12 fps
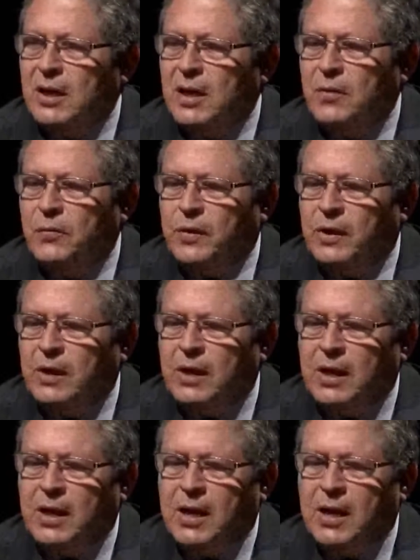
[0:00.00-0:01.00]
Enfim,
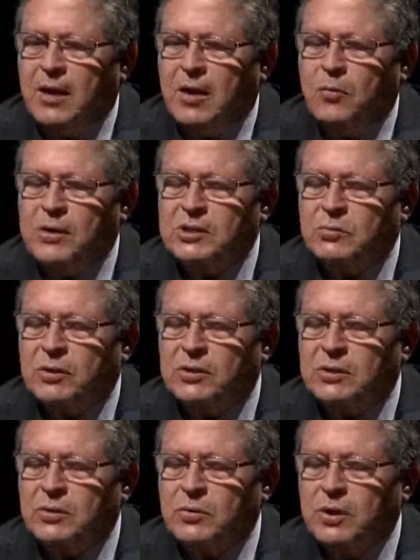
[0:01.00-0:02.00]
é, é uma
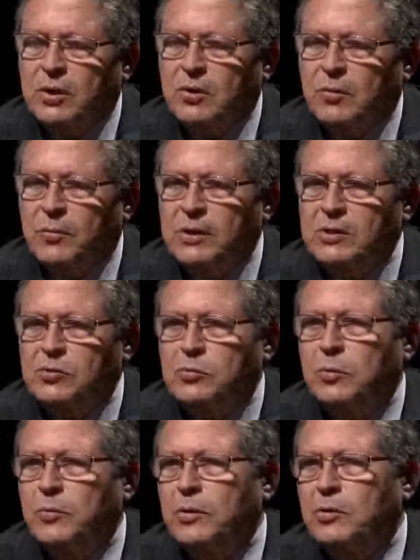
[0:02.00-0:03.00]
situação que realmente os
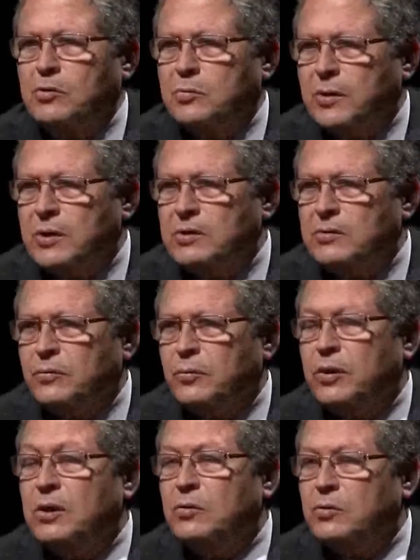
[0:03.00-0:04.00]
primeiros meses
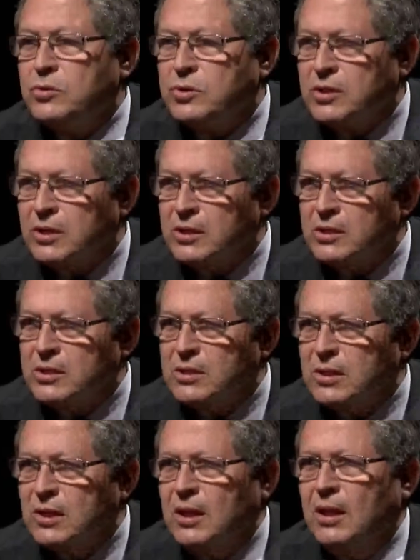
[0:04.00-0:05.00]
foi angustiante
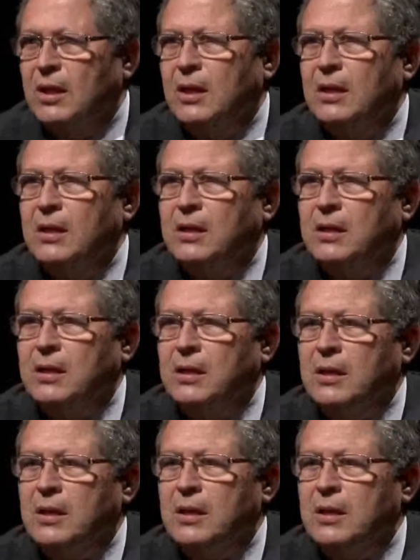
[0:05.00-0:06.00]
e
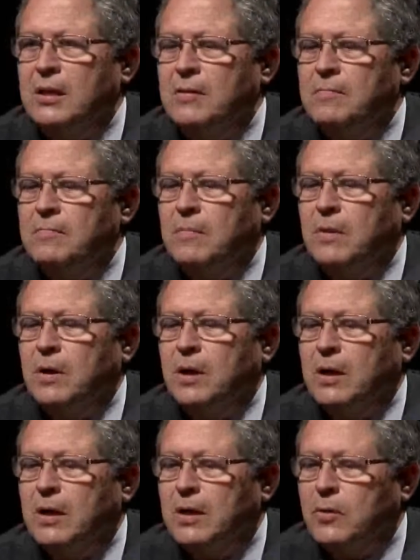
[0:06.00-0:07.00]
que
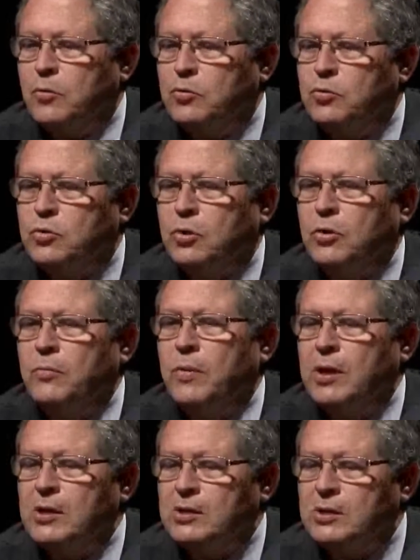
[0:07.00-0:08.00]

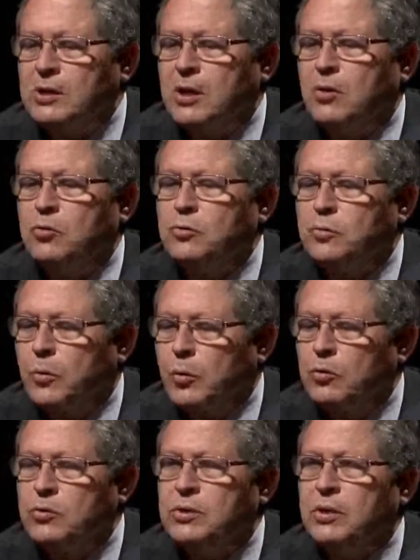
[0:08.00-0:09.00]
somente aos
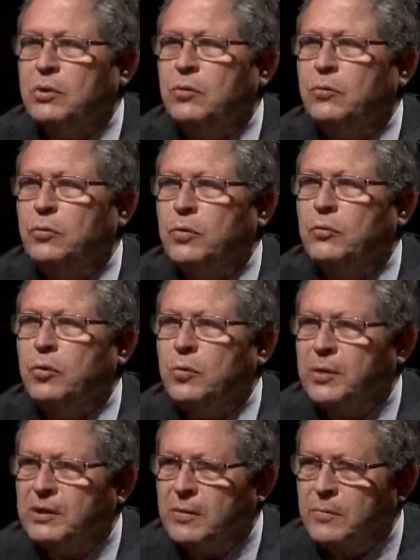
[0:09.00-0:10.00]
poucos é que eu fui
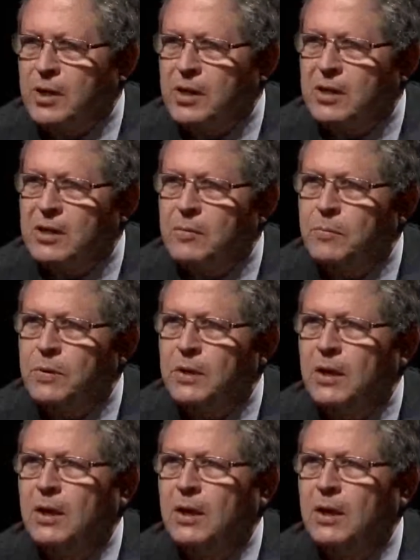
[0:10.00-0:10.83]
formando a minha equipe